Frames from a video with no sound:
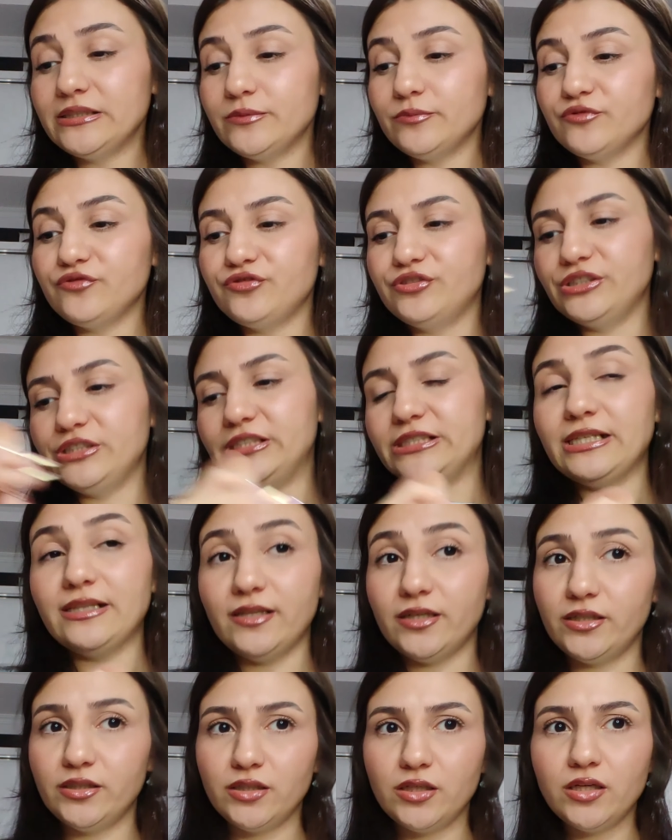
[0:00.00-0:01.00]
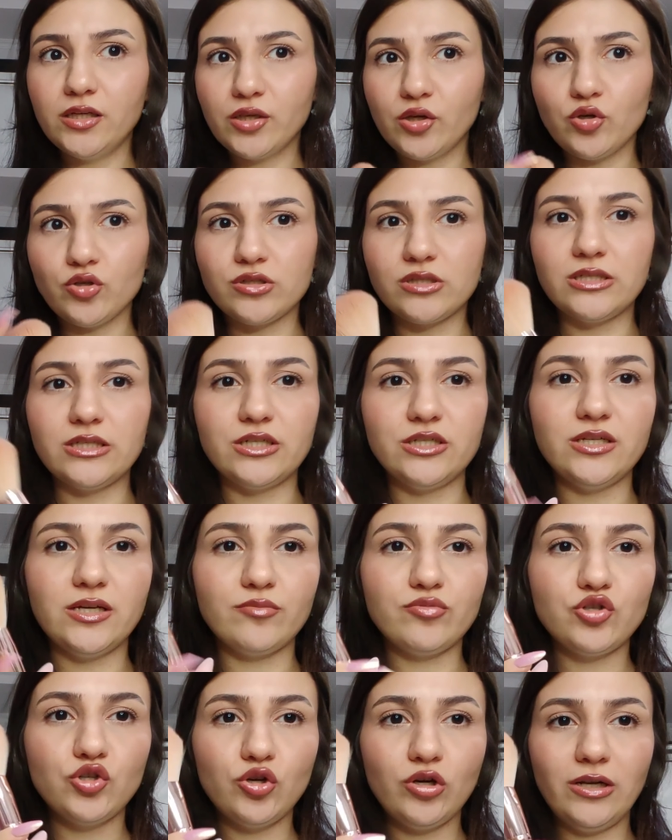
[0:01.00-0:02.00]
Şimdi fırçaları
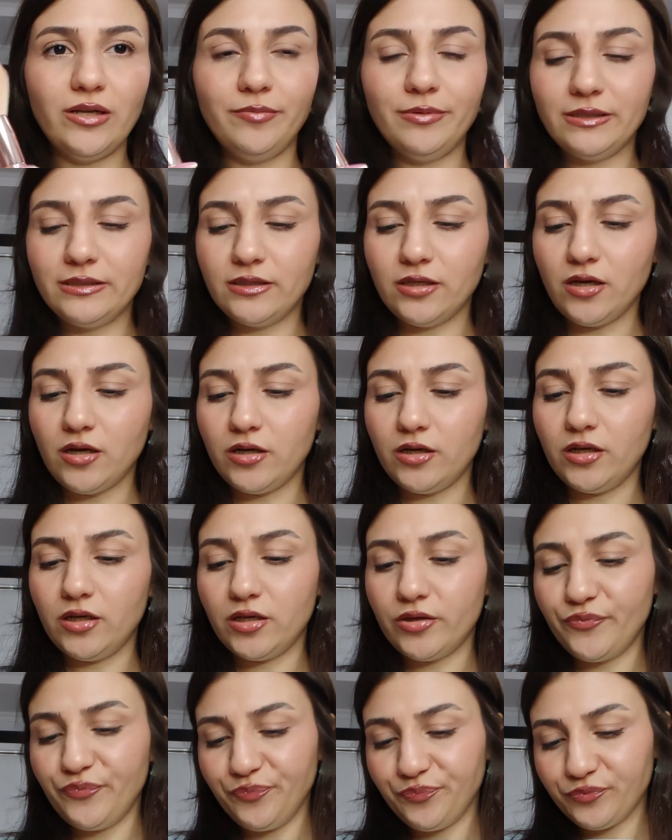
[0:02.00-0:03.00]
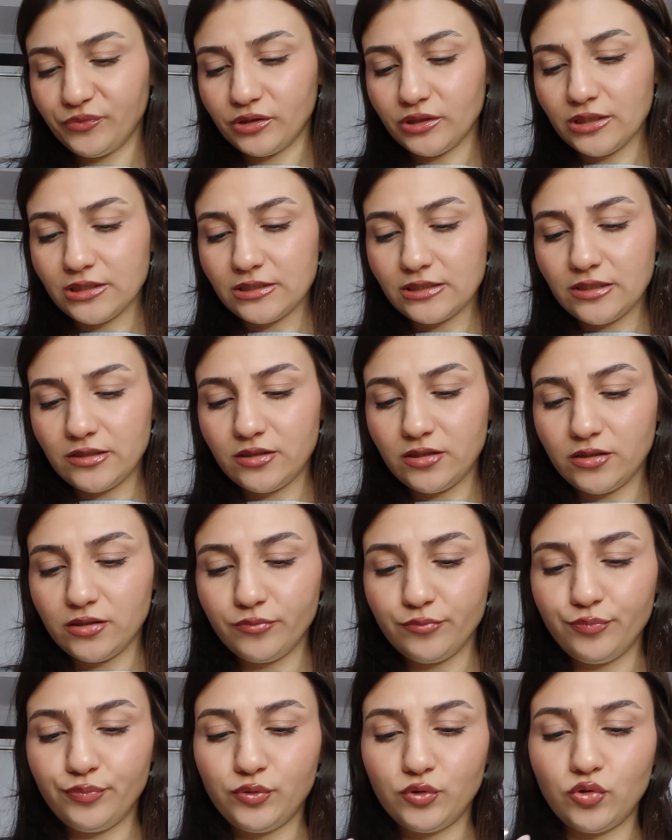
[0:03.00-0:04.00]
göstereceğim. Şöyle bir tane
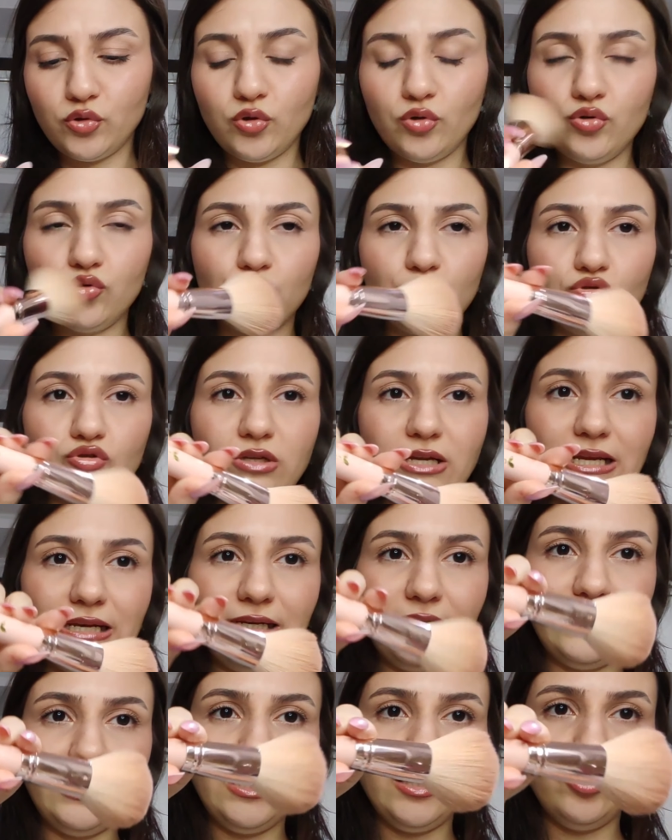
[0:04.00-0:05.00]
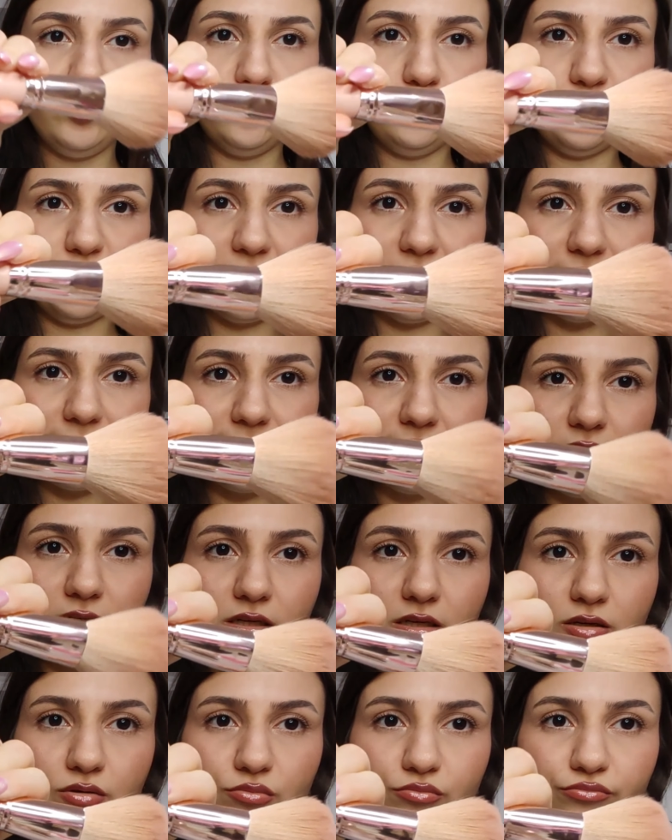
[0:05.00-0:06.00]
Naskita'nın Pro 352
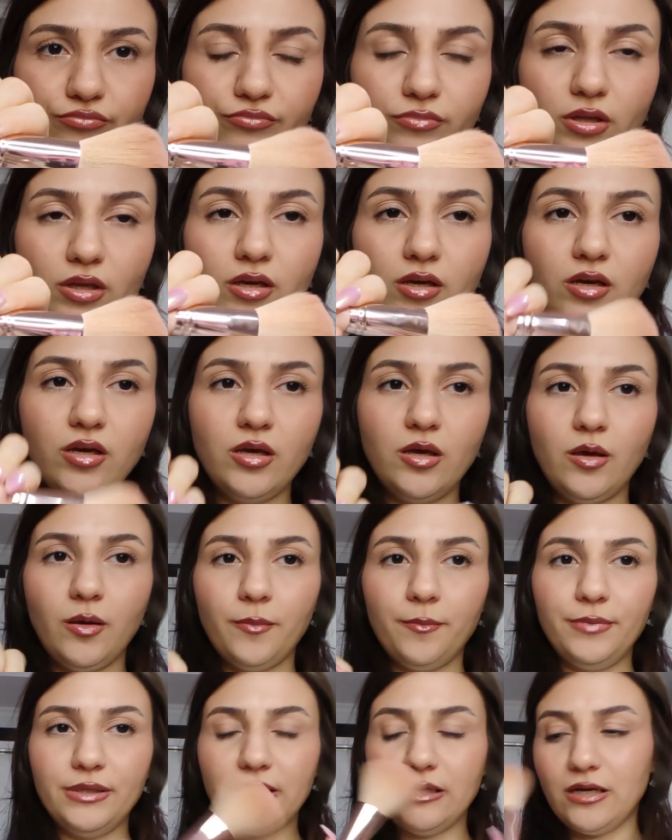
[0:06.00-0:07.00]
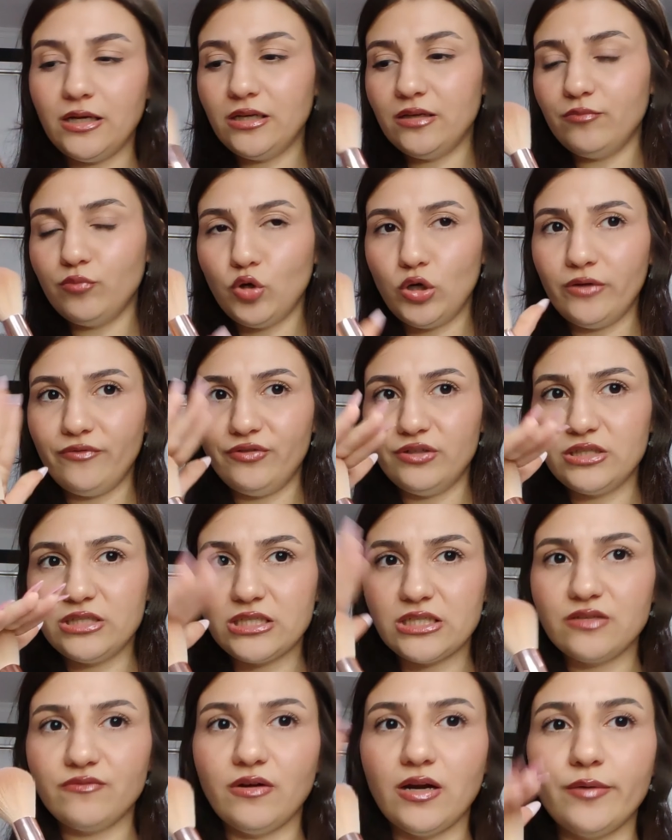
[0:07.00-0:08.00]
numarası bir tane böyle
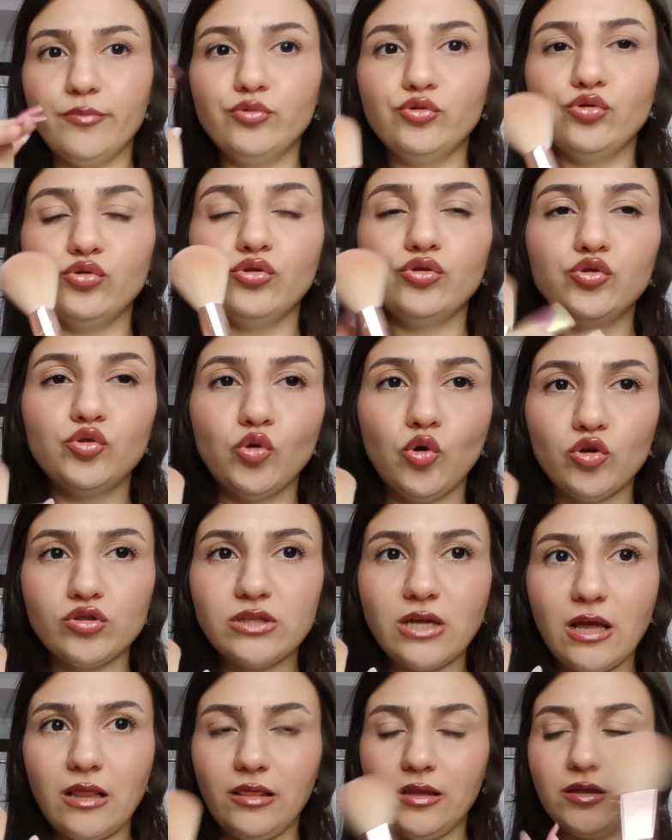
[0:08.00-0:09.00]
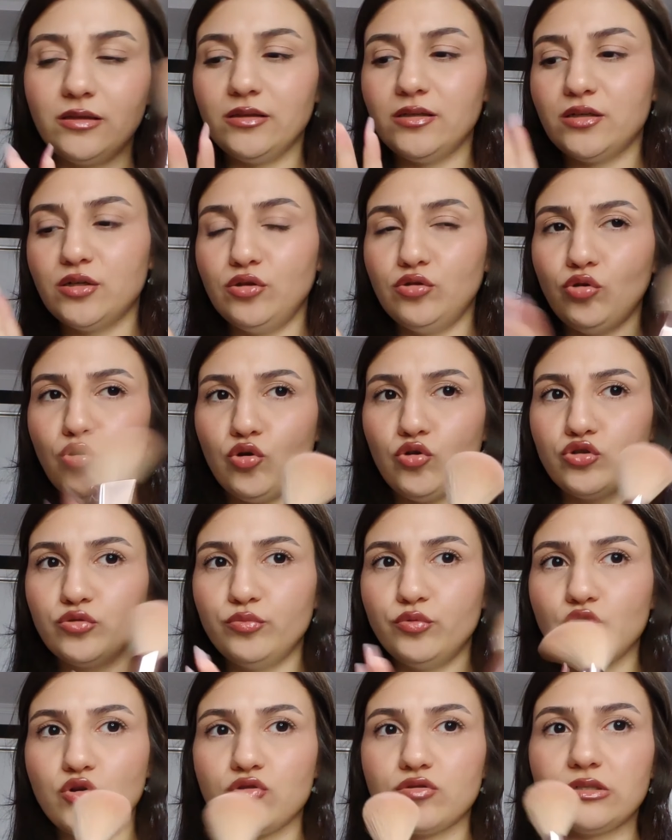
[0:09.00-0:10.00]
fırçası var. Bunu toz allıkları,
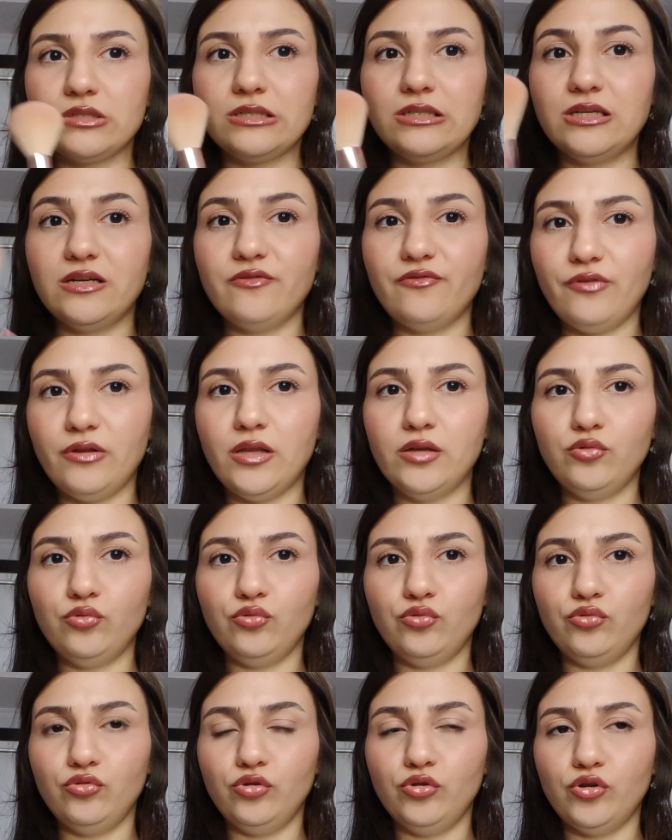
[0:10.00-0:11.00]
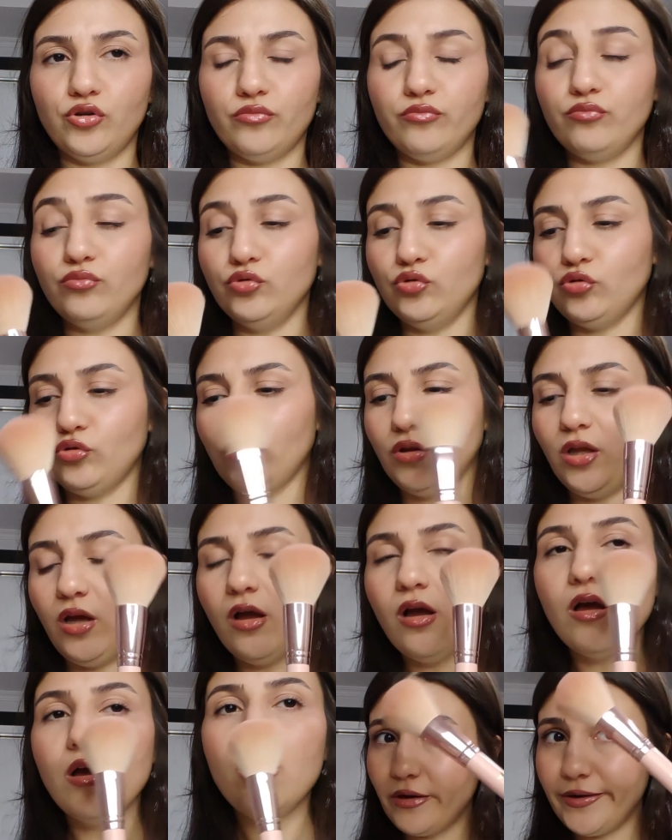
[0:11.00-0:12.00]
toz bronzları falan uyguluyorum
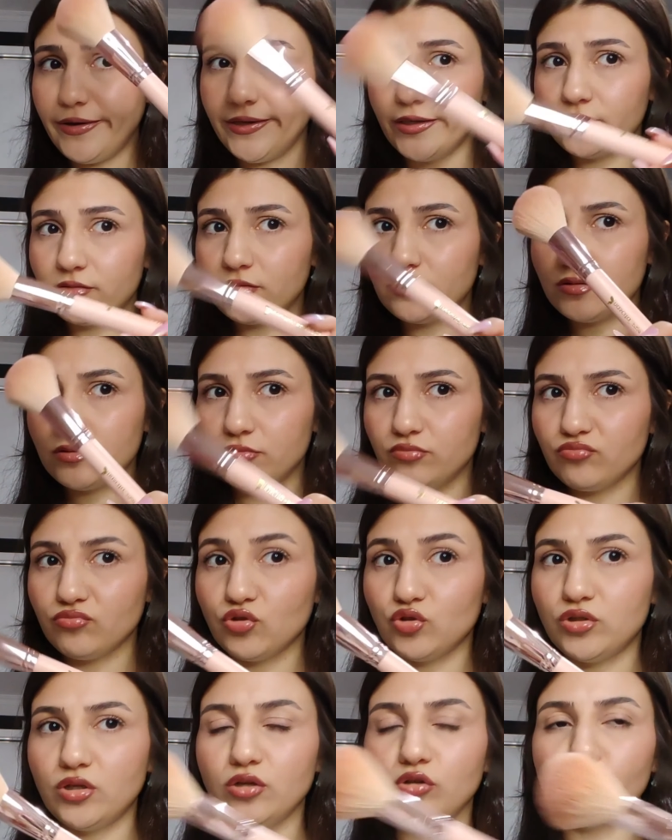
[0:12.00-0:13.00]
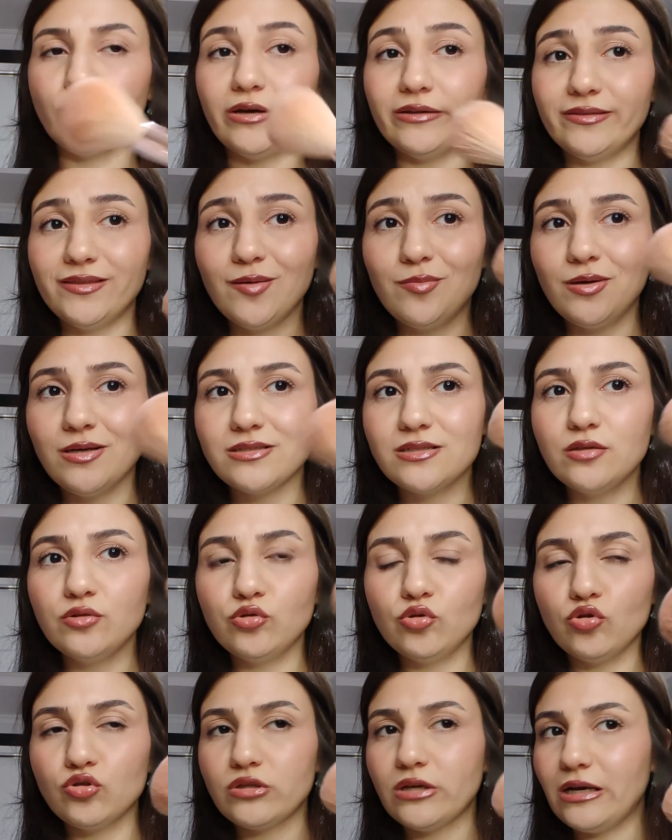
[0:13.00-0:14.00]
bununla. Gayet güzel oluyor. Hatta
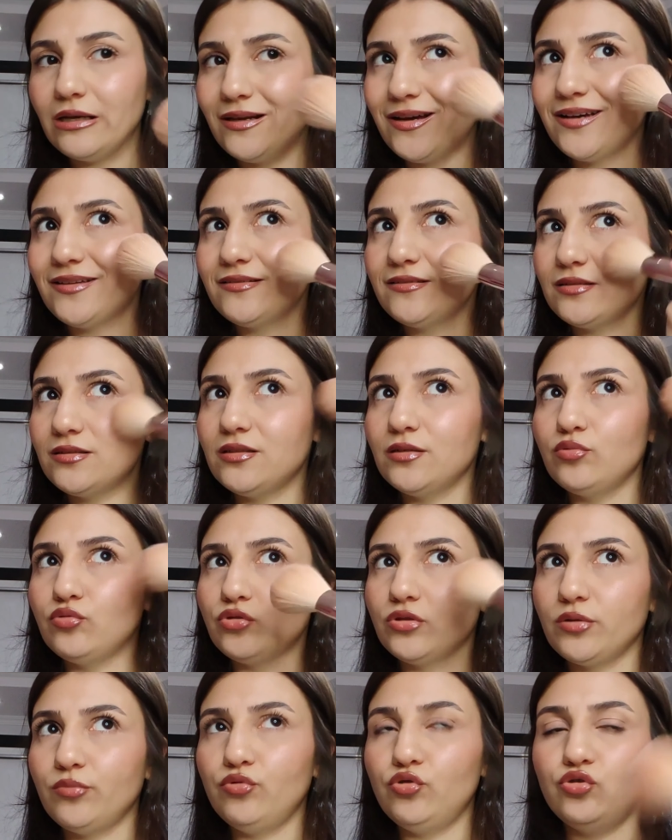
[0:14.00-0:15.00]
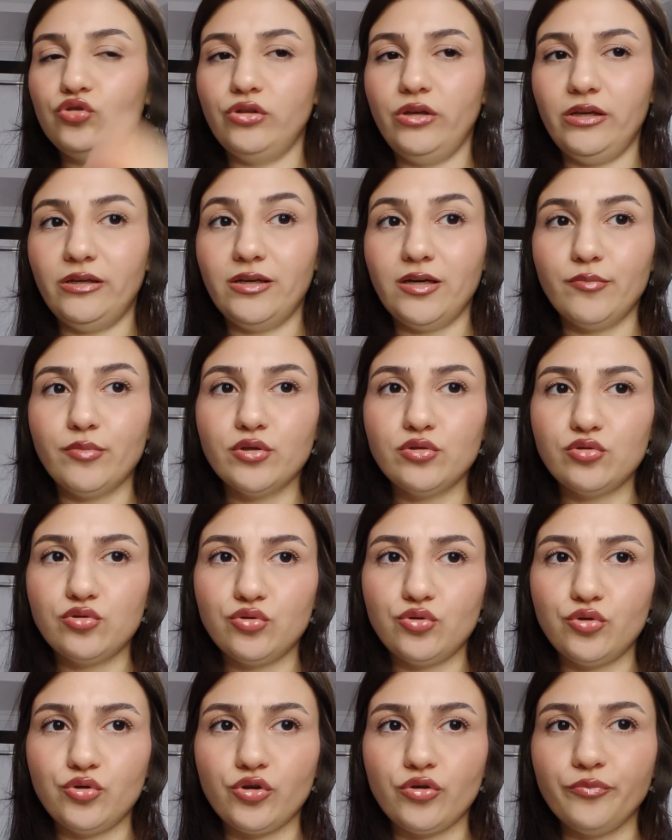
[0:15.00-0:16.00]
bazen toz highlighter'ı da bununla bütün yanağıma
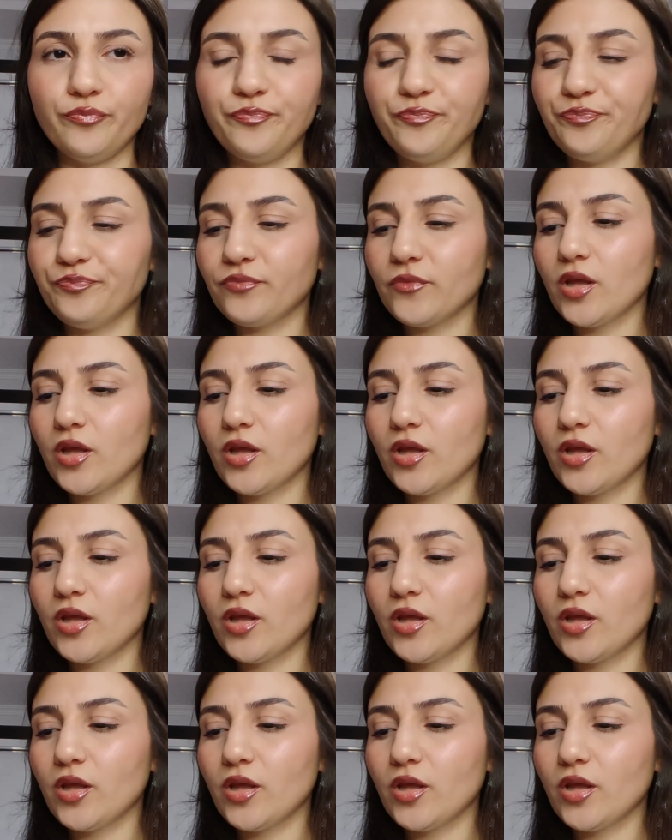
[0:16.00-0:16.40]
sürüyorum.